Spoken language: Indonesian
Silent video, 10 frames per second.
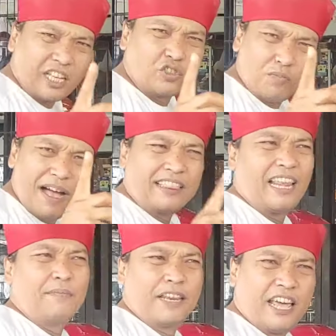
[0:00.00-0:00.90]
Kita coba ke
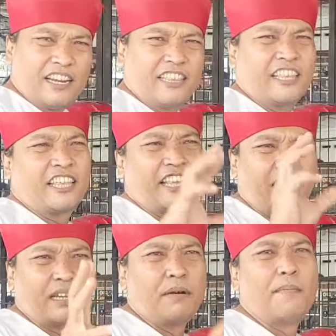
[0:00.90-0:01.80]
dalam ya dan kita
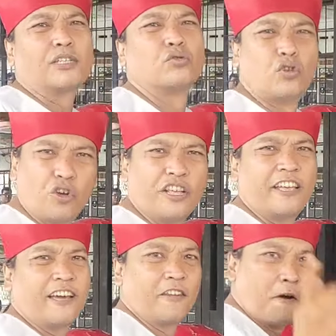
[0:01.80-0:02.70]
tanya-tanya sama Mas
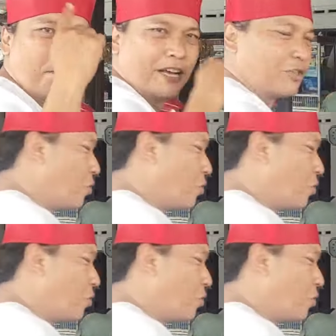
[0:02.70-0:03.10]
Tuno-nya ya kan. Yuk, makan